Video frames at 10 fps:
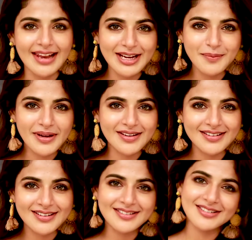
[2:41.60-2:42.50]
லைக்
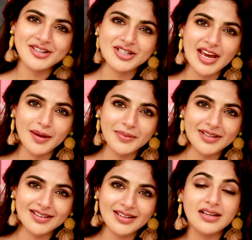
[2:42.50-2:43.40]
பண்ணுங்கள் ஷேர்
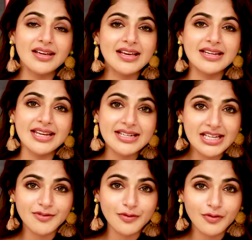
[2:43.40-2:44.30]
பண்ணுங்கள் நெட்
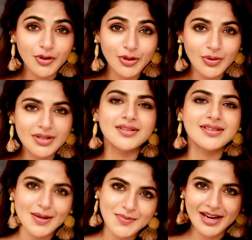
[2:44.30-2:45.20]
டிவி ஃபோர் யூக்கு
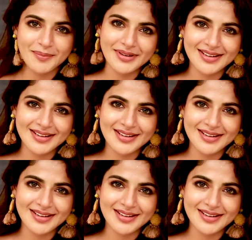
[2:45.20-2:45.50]
சப்ஸ்கிரைப்